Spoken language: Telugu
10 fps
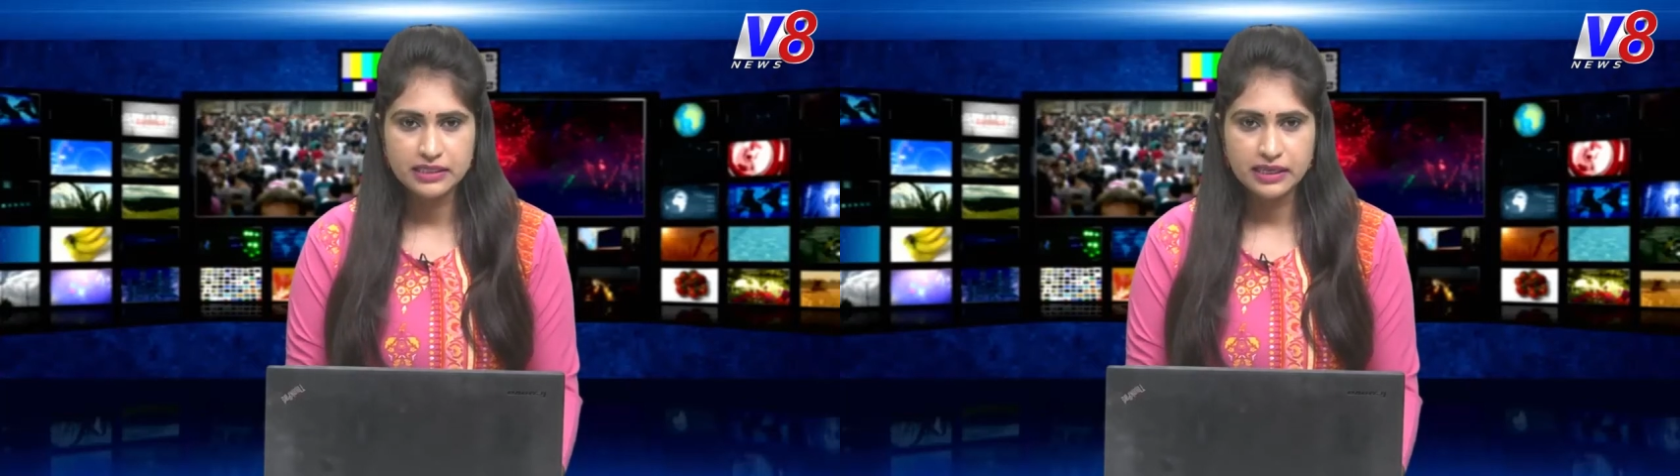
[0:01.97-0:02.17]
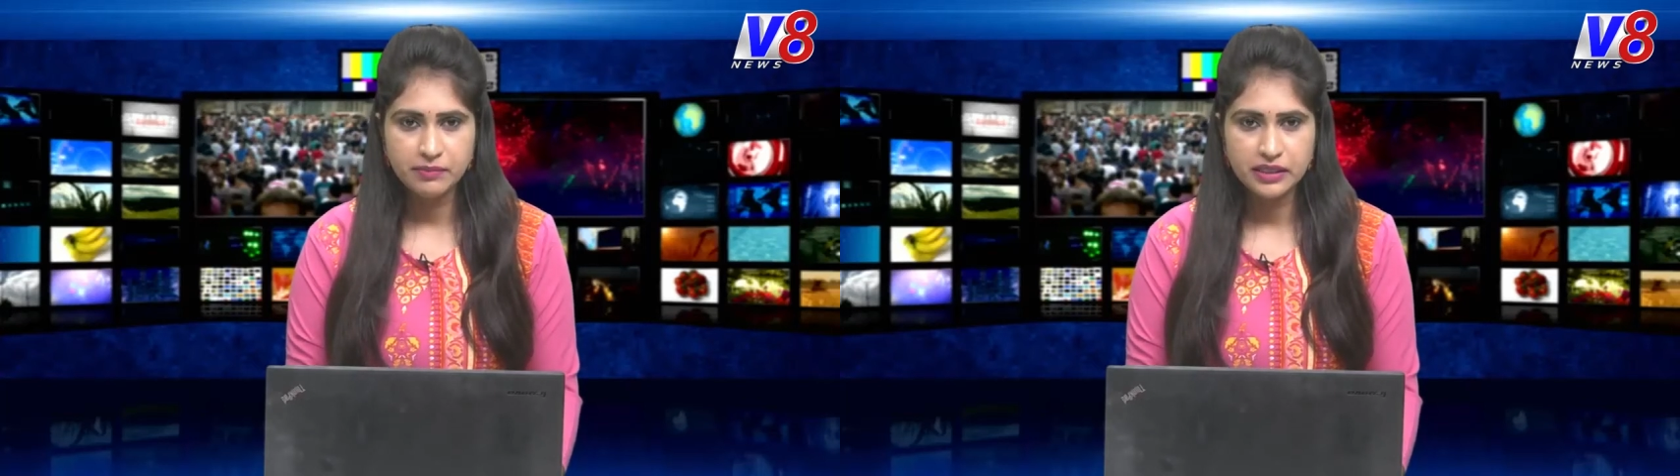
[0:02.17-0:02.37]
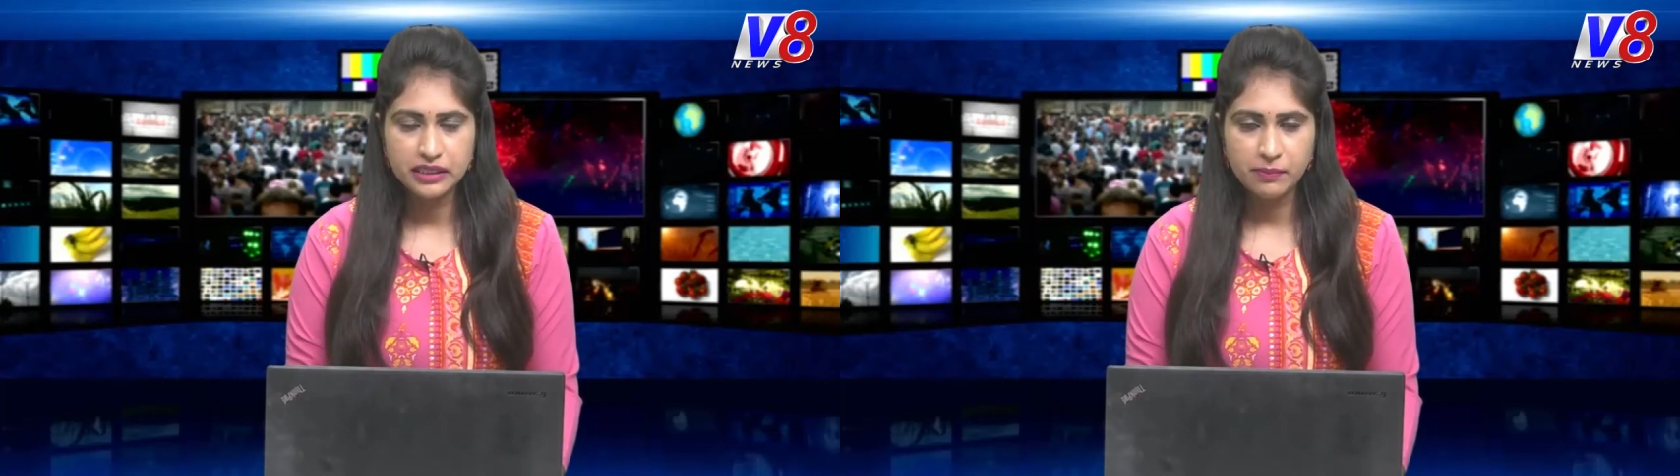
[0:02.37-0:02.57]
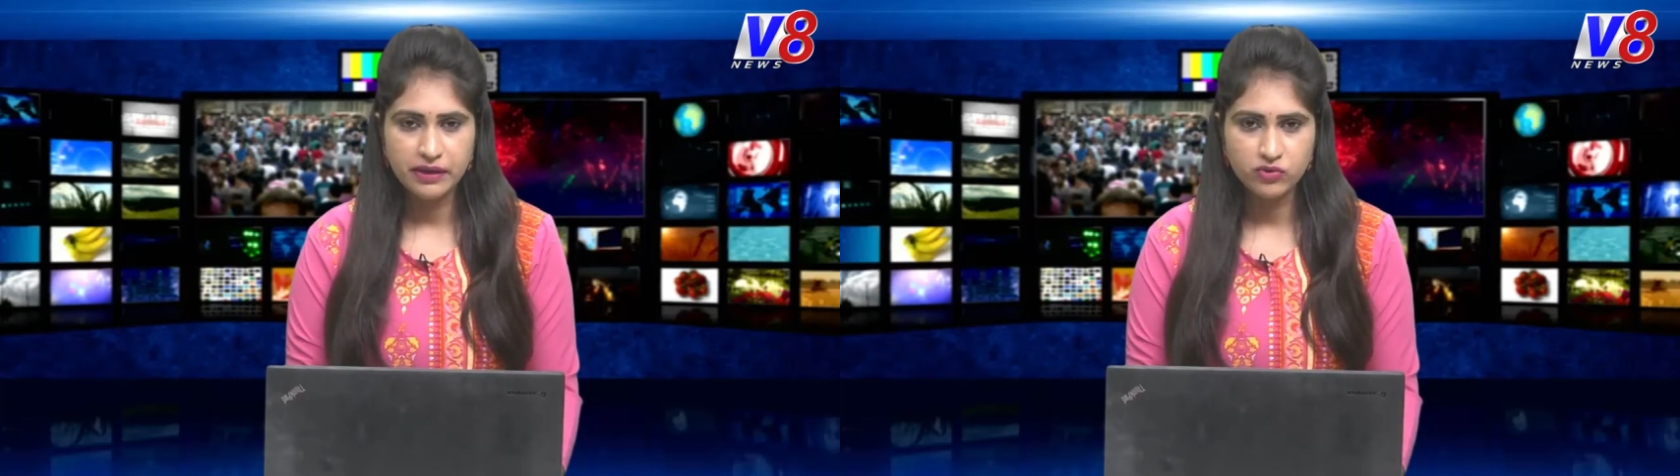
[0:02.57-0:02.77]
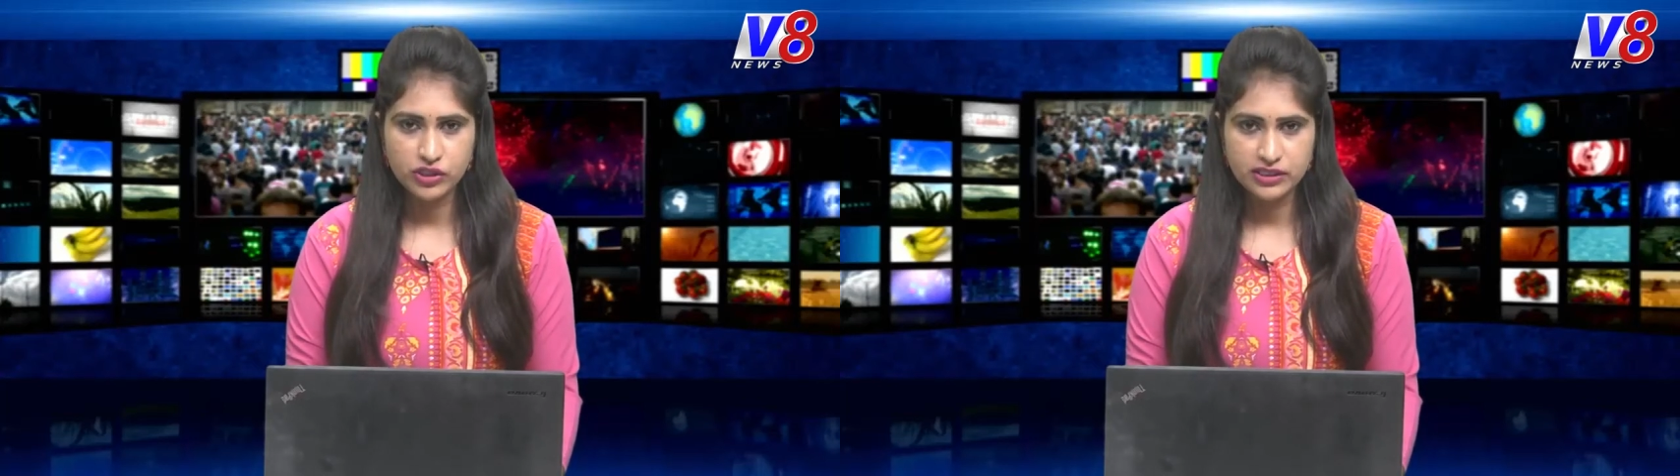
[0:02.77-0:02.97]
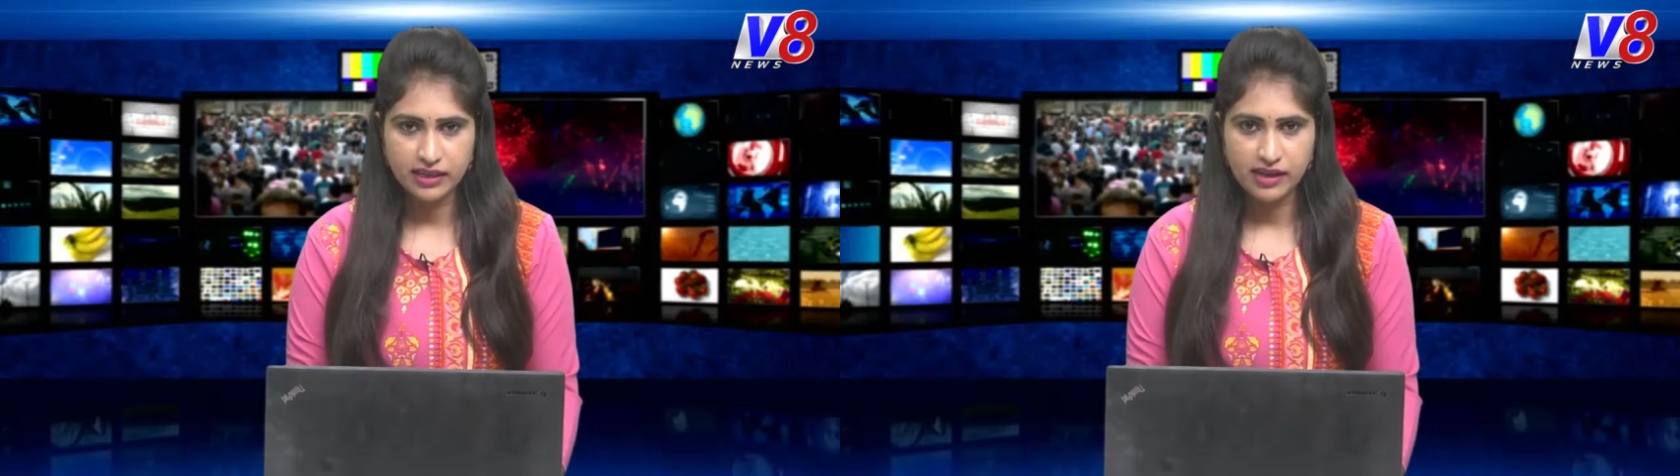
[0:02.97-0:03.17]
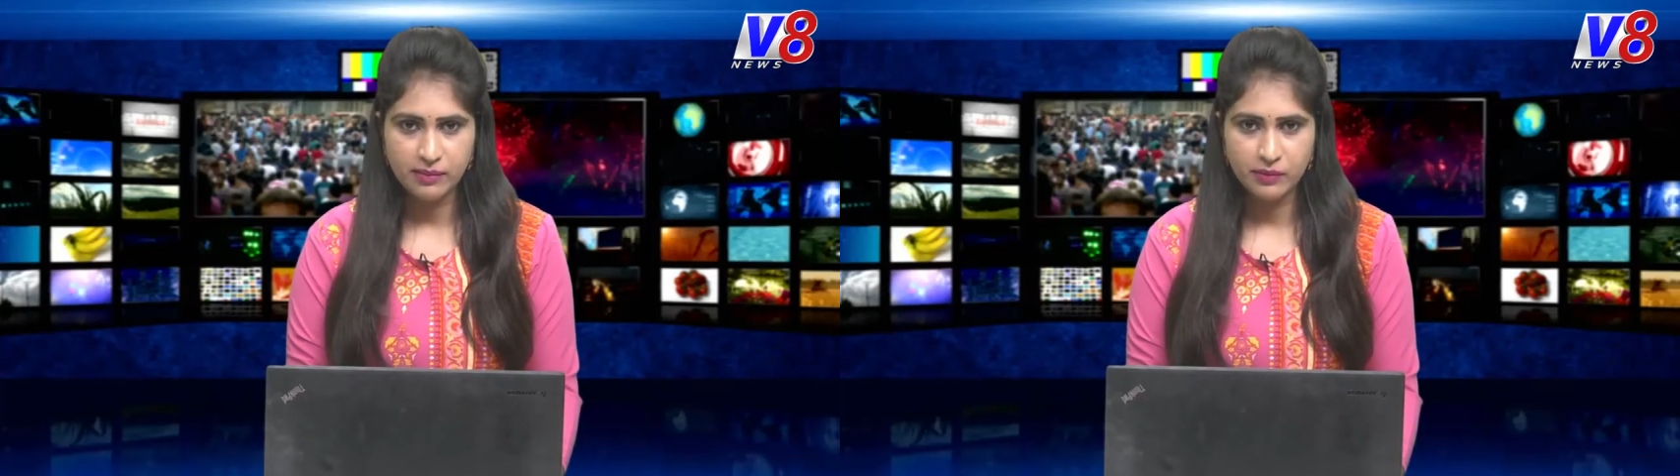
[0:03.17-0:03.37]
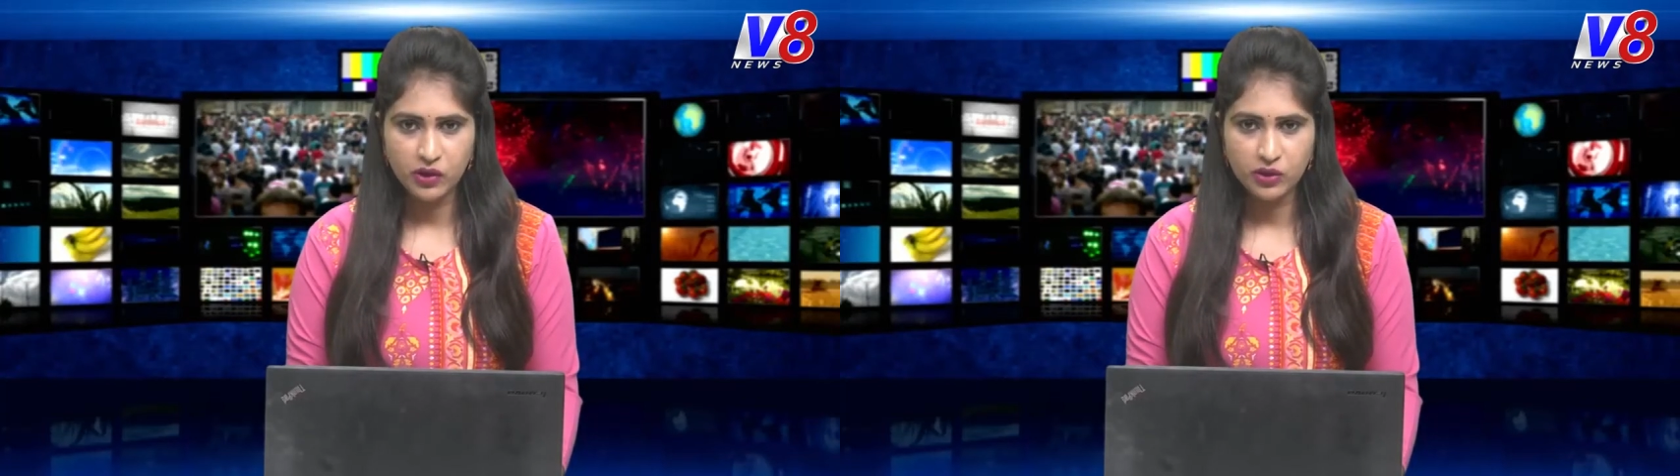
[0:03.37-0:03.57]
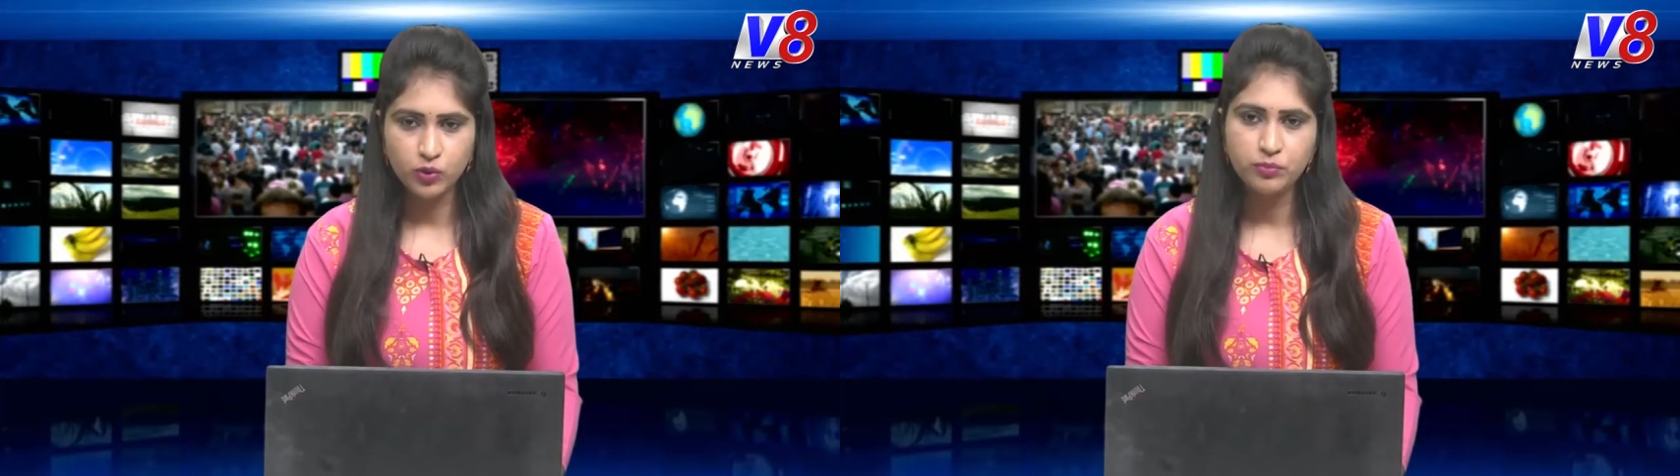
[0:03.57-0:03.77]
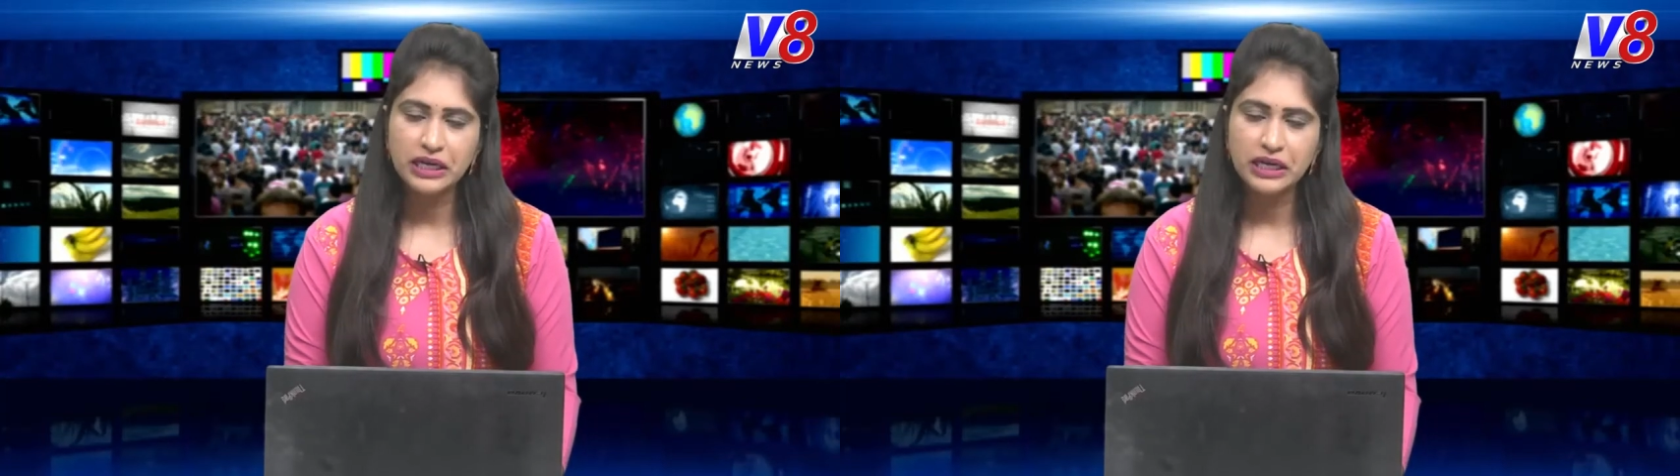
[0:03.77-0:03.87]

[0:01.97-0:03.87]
స్కీమ్ కింద పనిచేసే కార్మికులకు